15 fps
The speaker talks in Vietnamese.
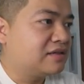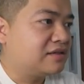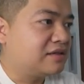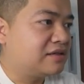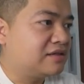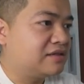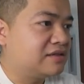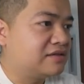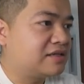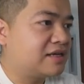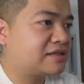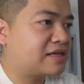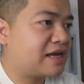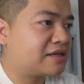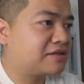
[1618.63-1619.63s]
thì
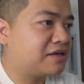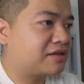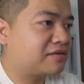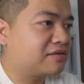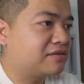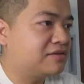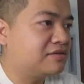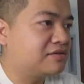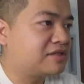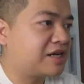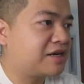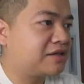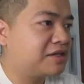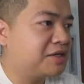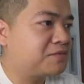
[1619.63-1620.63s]
dễ sang Nhật như
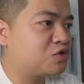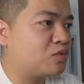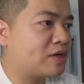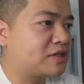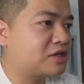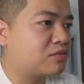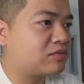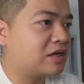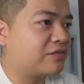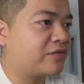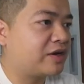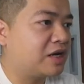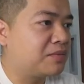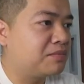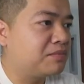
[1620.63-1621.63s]
Chanathip Subachok, Đặng
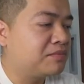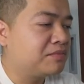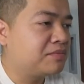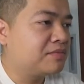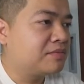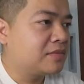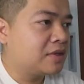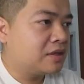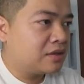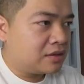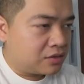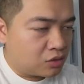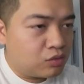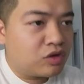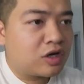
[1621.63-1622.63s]
Văn Lâm.
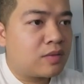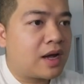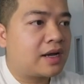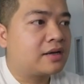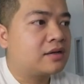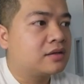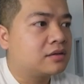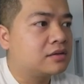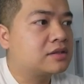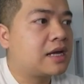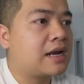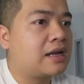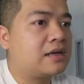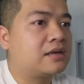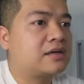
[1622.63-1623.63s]
Đúng rồi các bạn, thực
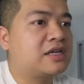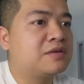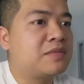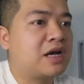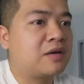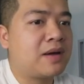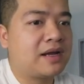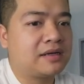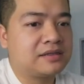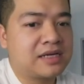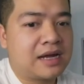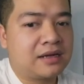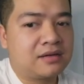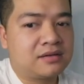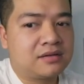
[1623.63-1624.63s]
ra là khi mà các bạn
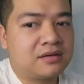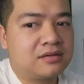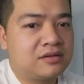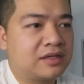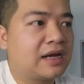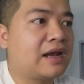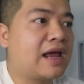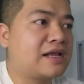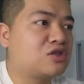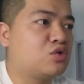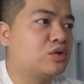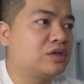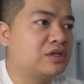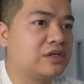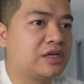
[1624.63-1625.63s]
sang được Thái Lan
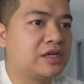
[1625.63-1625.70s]
rồi thì